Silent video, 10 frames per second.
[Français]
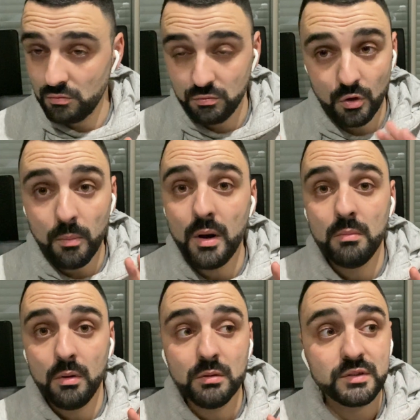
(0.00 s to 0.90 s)

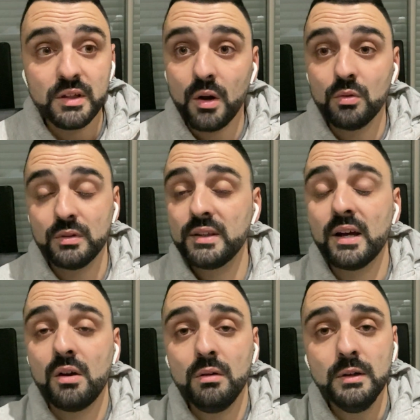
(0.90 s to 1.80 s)
normalement, c'est-à-dire en
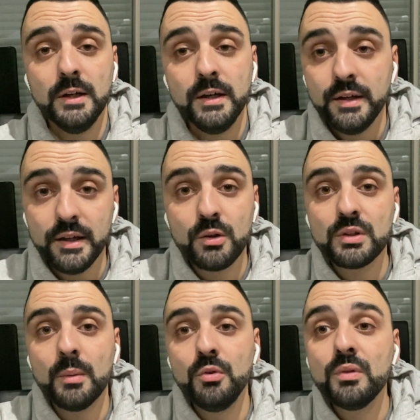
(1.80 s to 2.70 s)
attaquant, et que tu
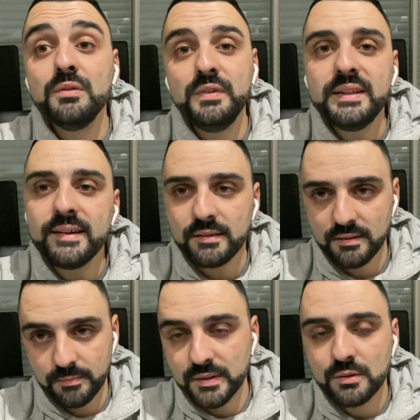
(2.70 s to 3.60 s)
as besoin de
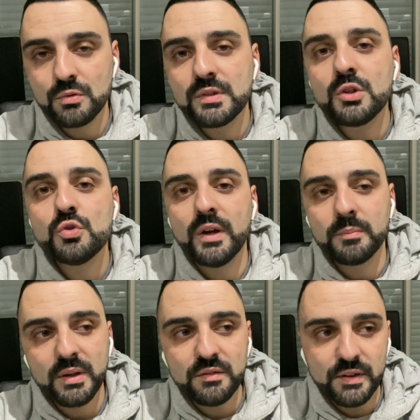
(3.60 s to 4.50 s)
vitesse parce que tu sais que tu vas être
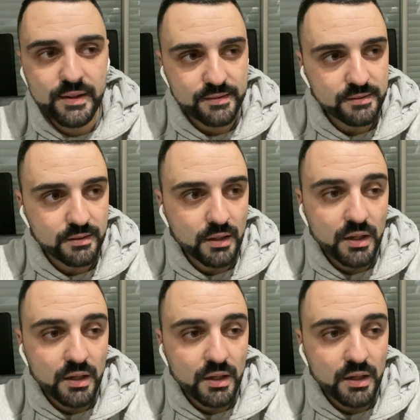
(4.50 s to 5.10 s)
pris de vitesse.